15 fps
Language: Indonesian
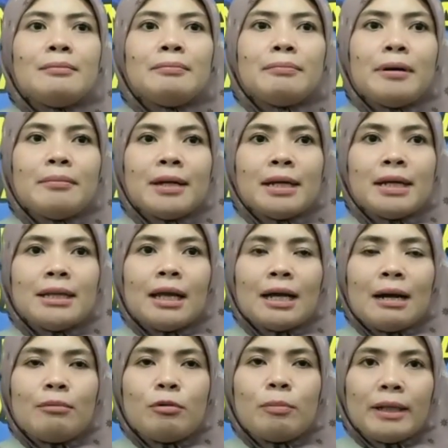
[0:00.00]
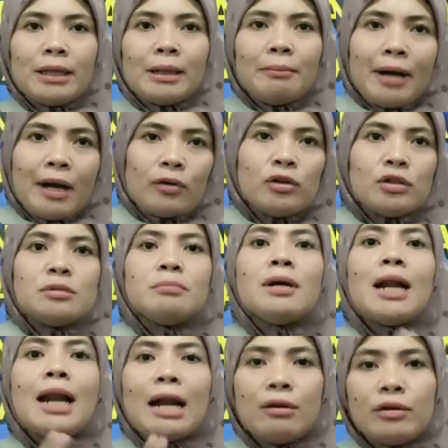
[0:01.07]
pemerintah Kabupaten Maros
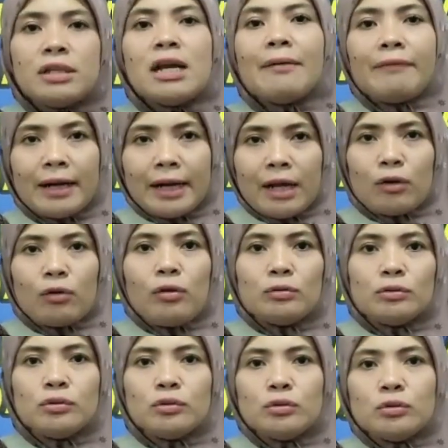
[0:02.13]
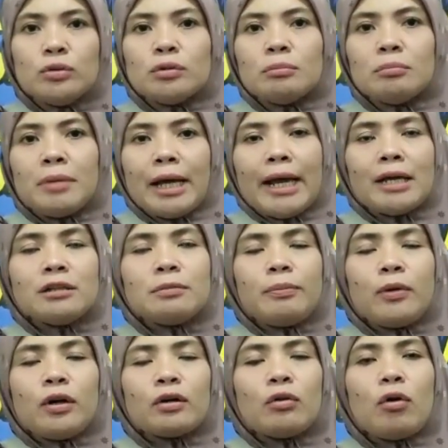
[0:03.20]
melalui Javanero untuk
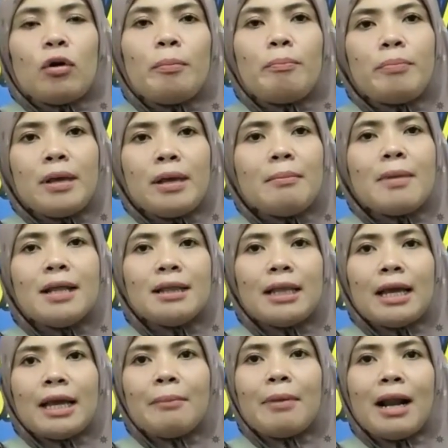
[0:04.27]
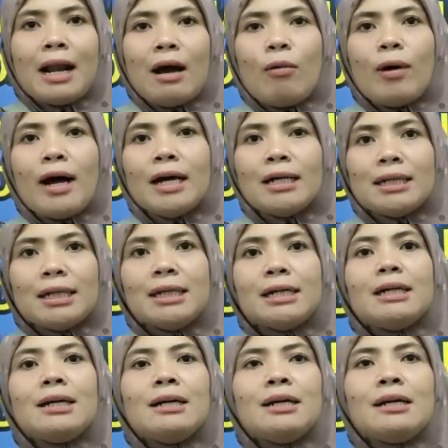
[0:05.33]
mengekspor kopi Bentenge Malawa ke
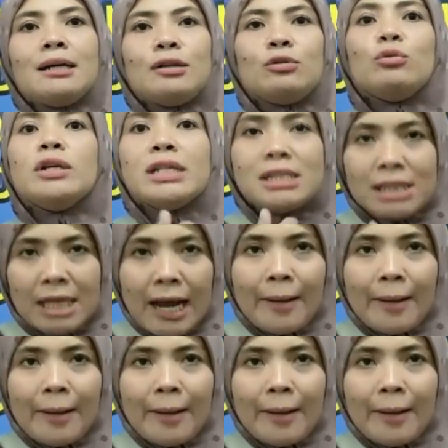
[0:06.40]
Tunisia.